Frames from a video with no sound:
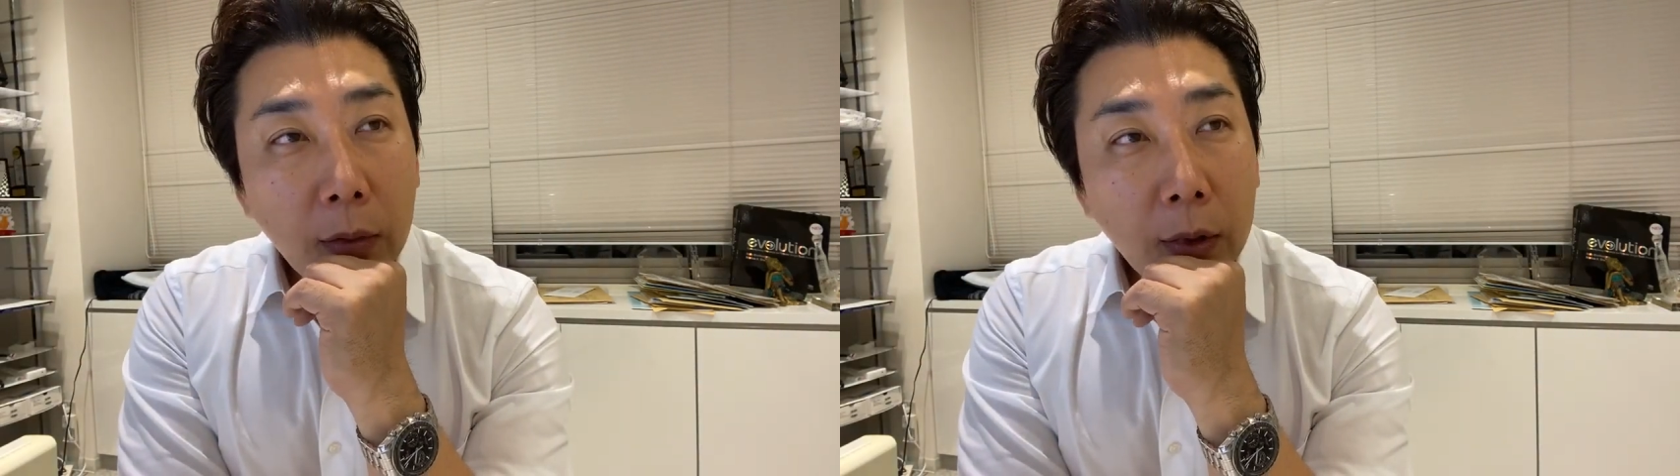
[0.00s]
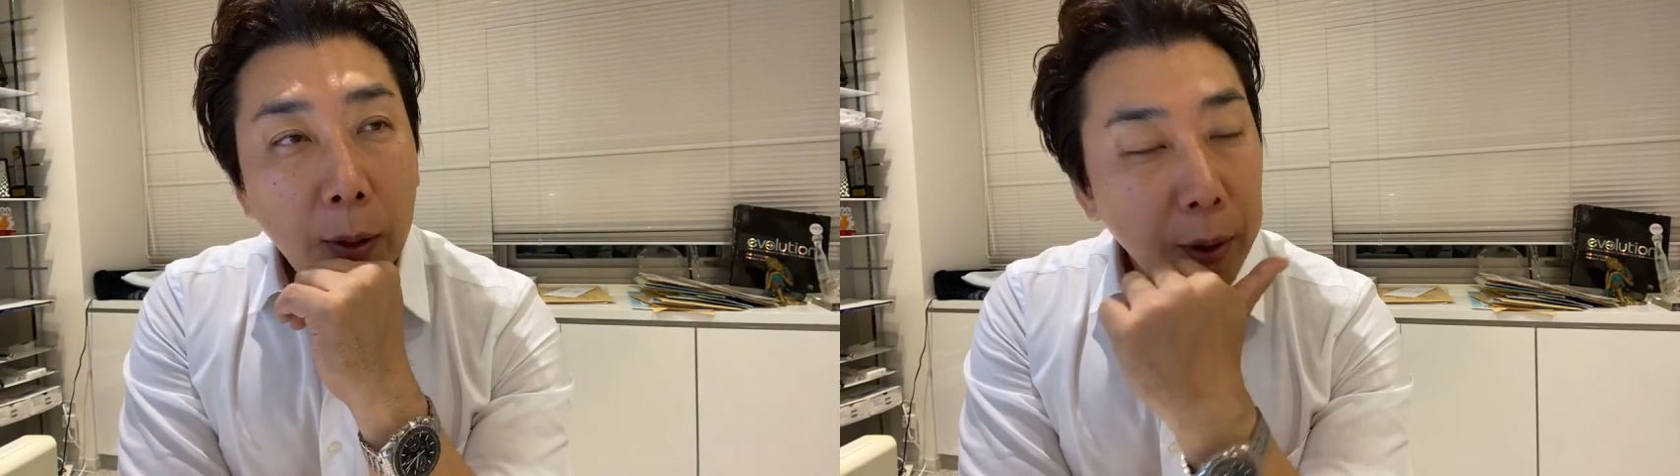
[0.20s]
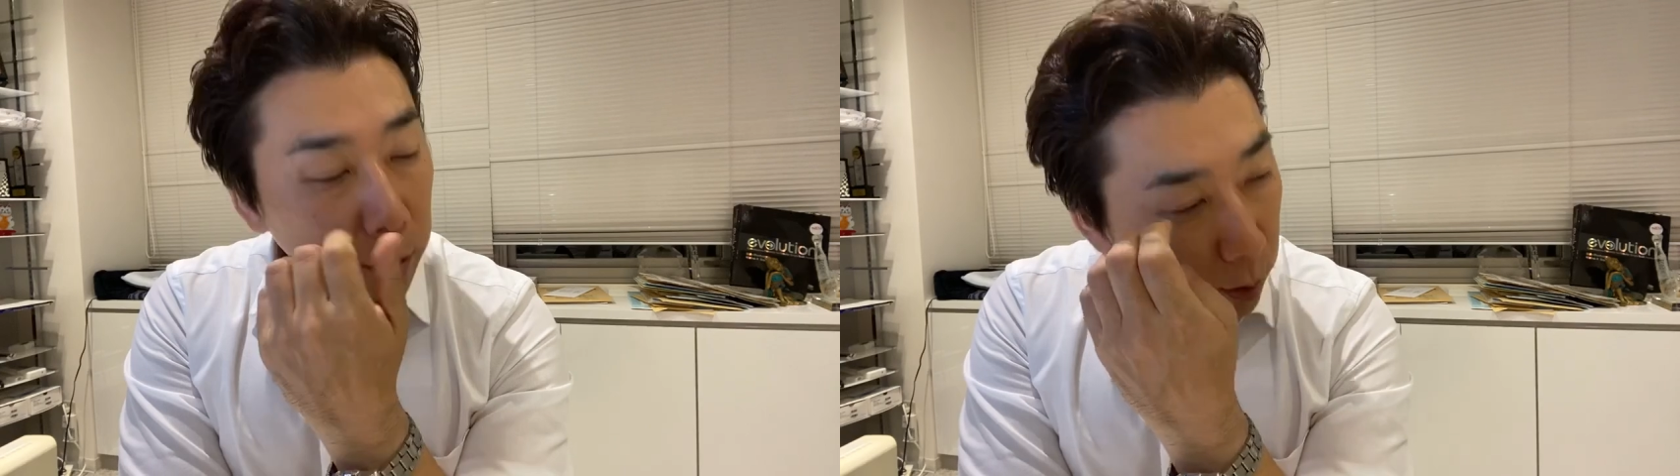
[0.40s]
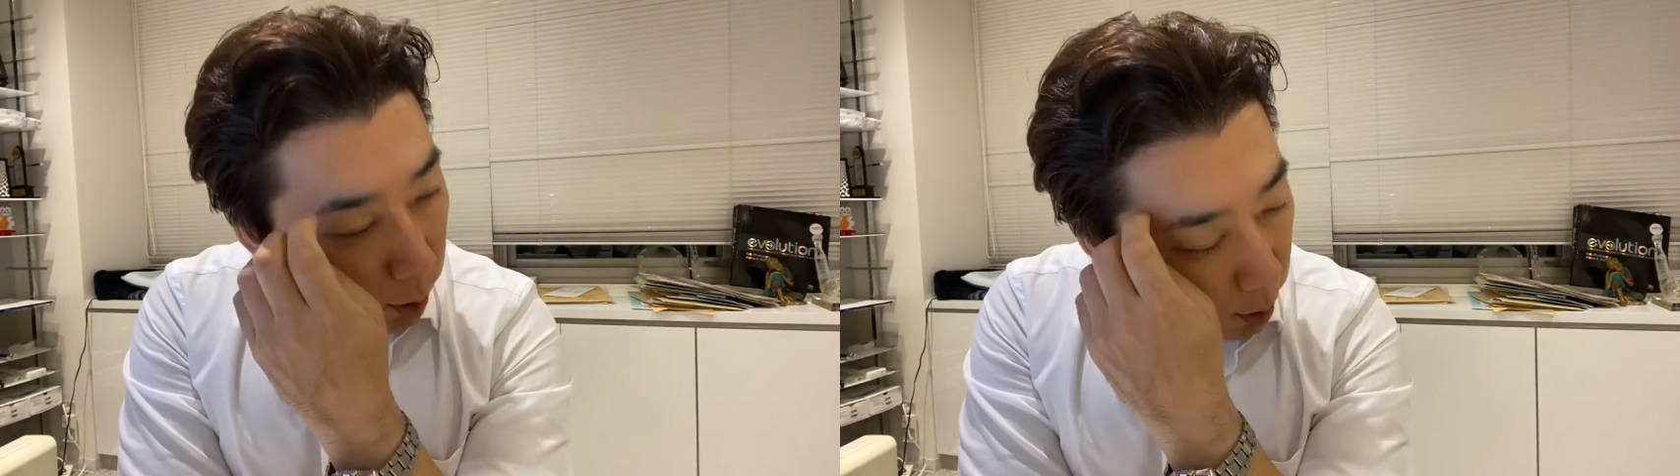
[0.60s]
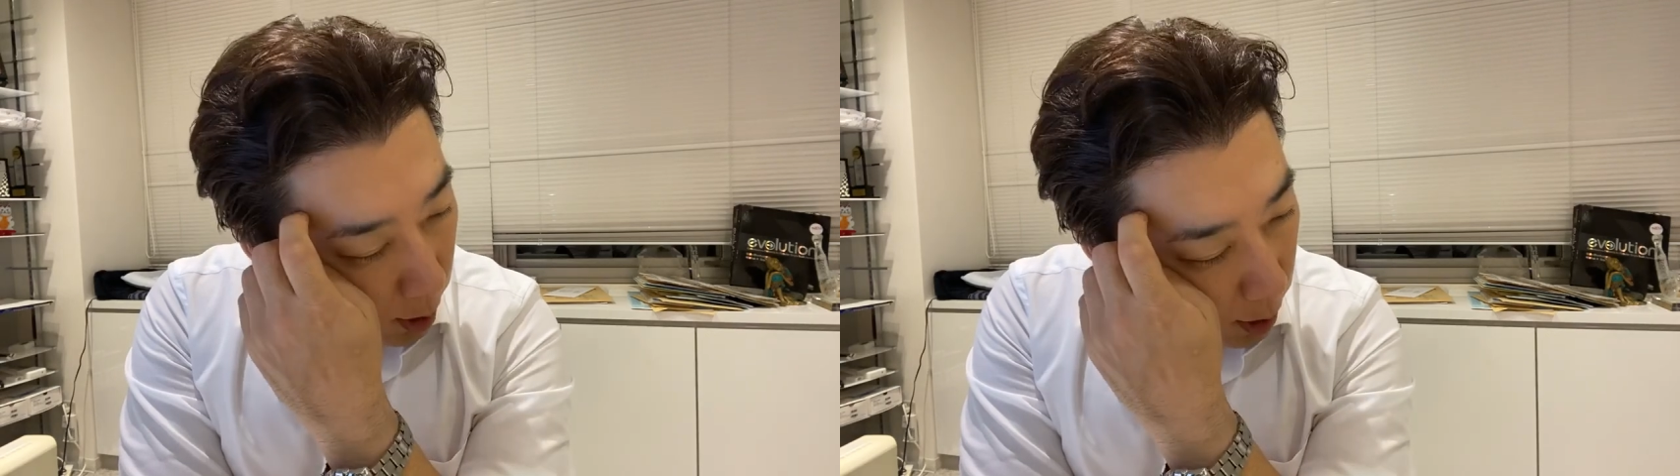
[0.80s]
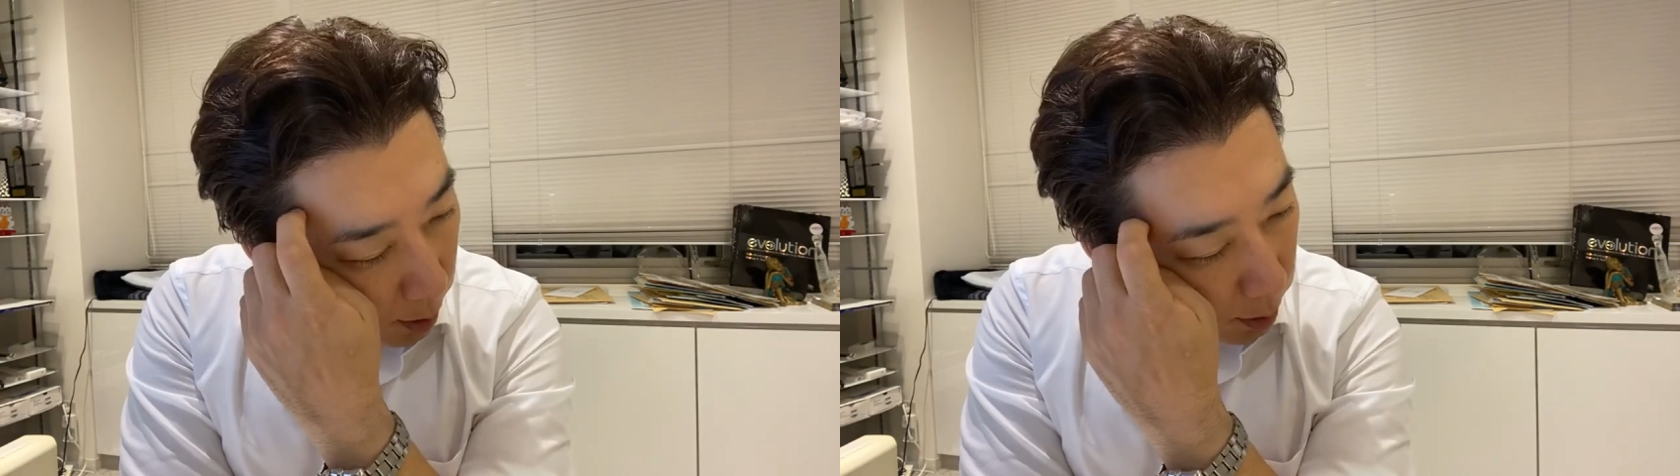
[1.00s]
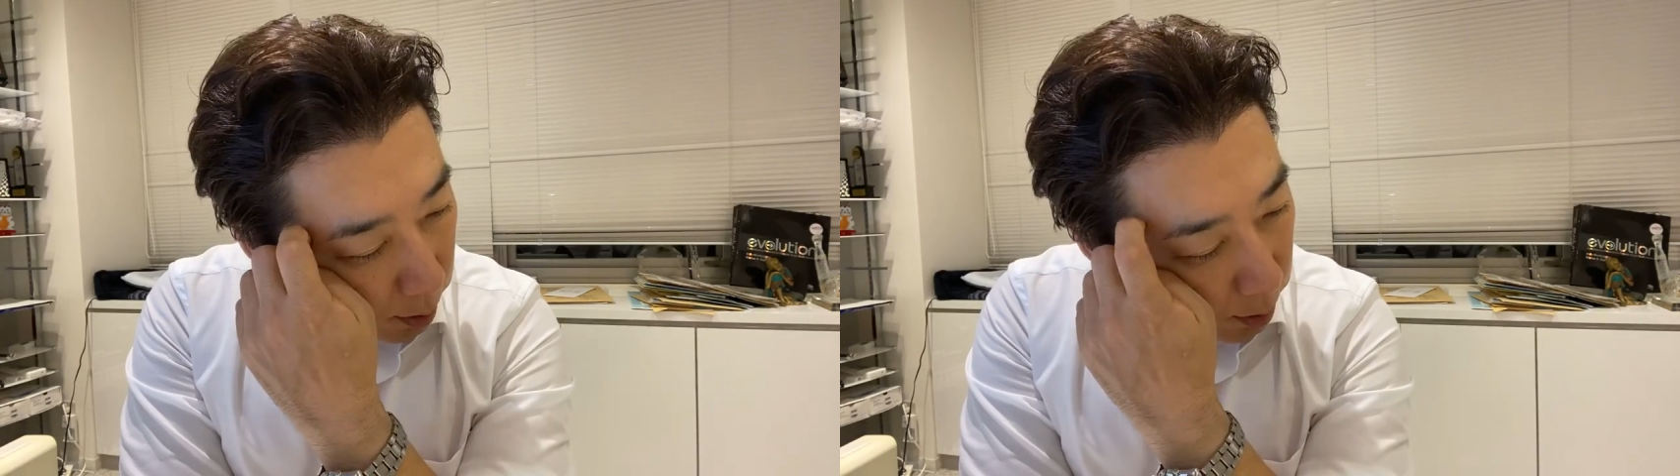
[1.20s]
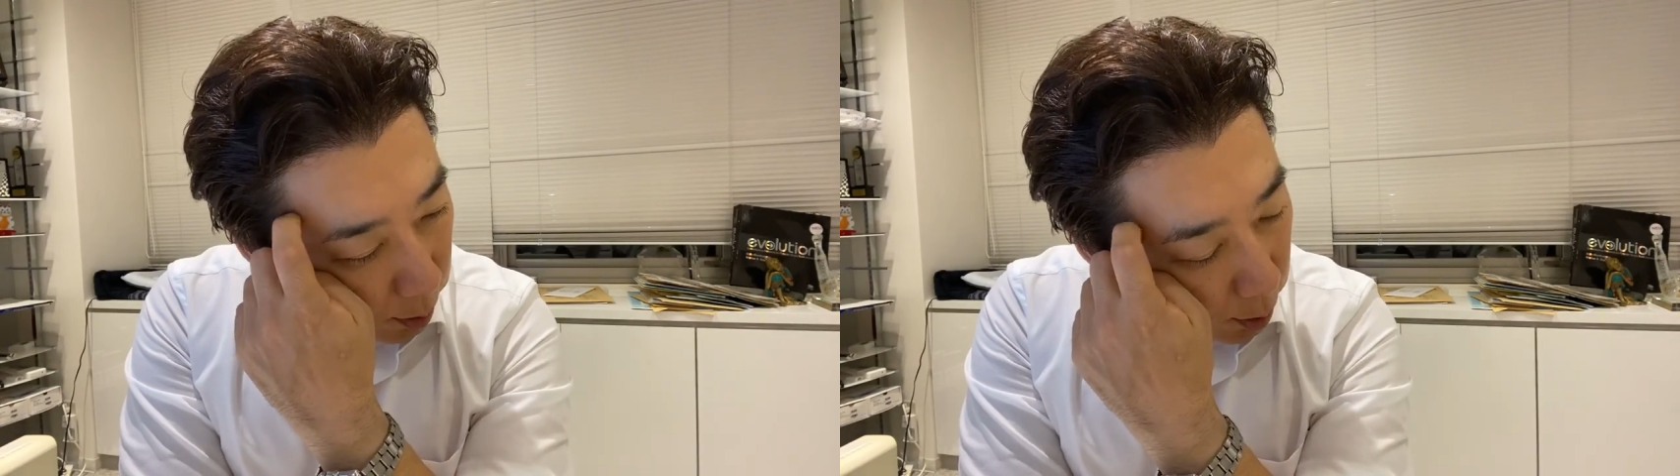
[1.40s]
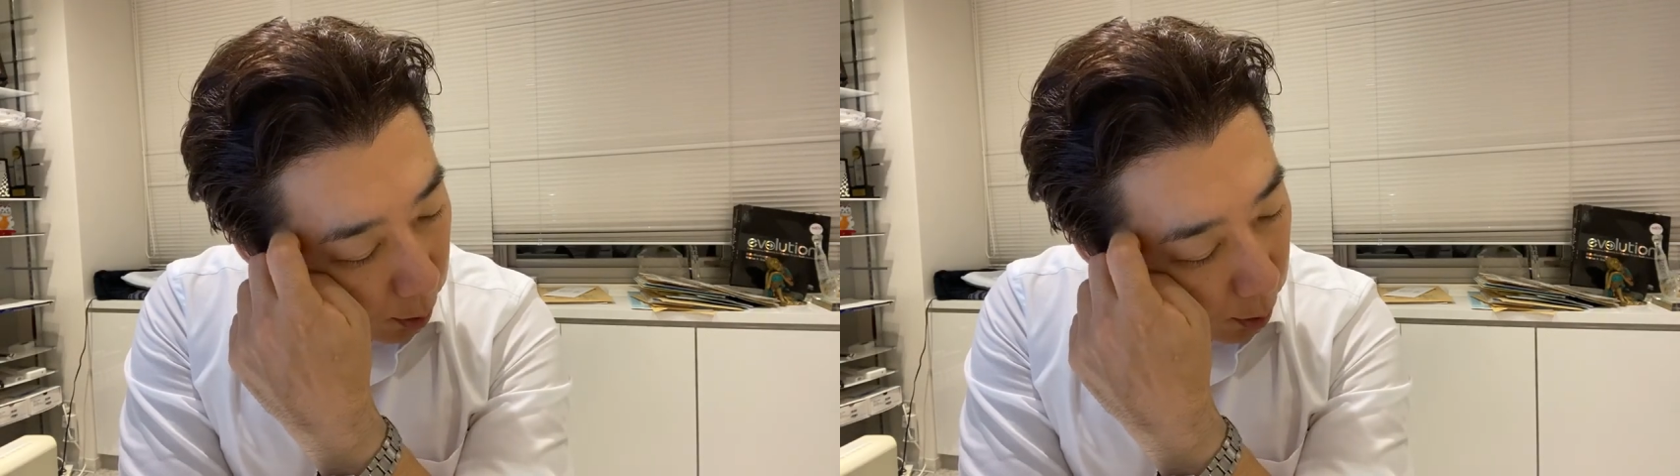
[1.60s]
やっぱりこうオンライン